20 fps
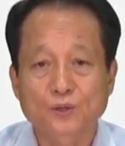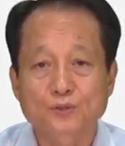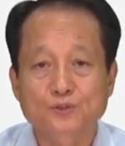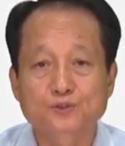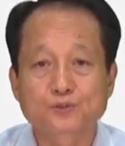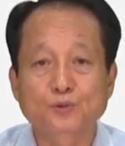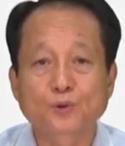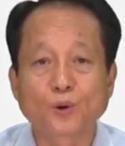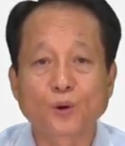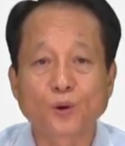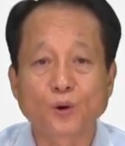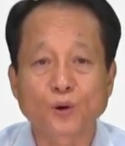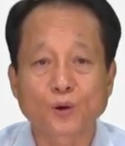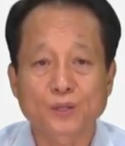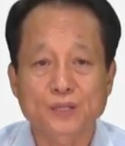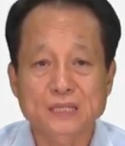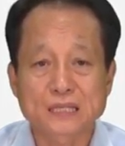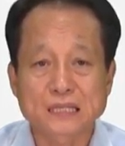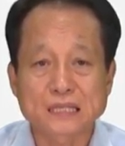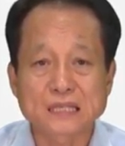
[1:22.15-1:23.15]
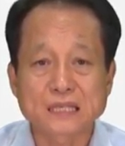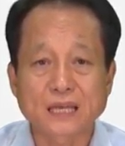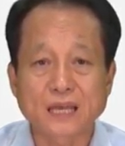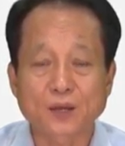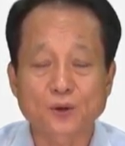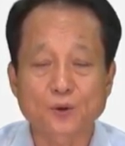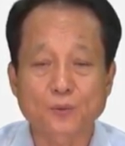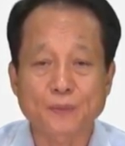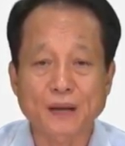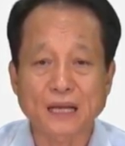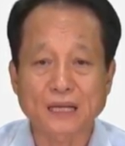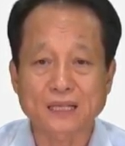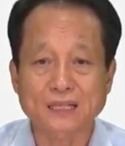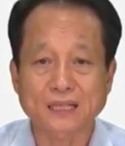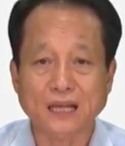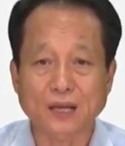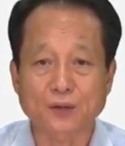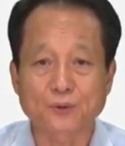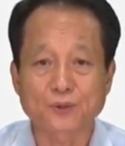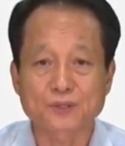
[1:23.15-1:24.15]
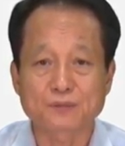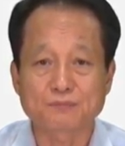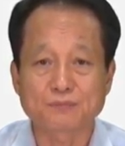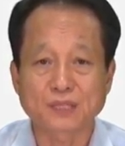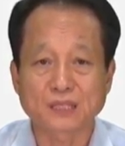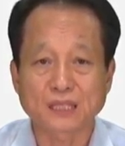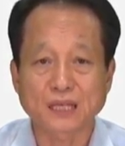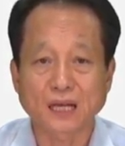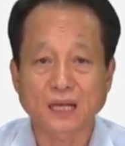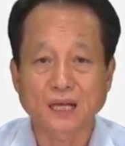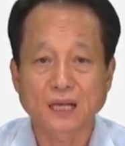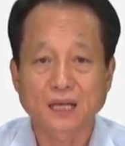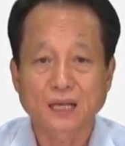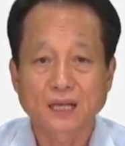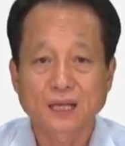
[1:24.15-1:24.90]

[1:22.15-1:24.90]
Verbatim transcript: 주로 징계로 많이 다뤄집니다.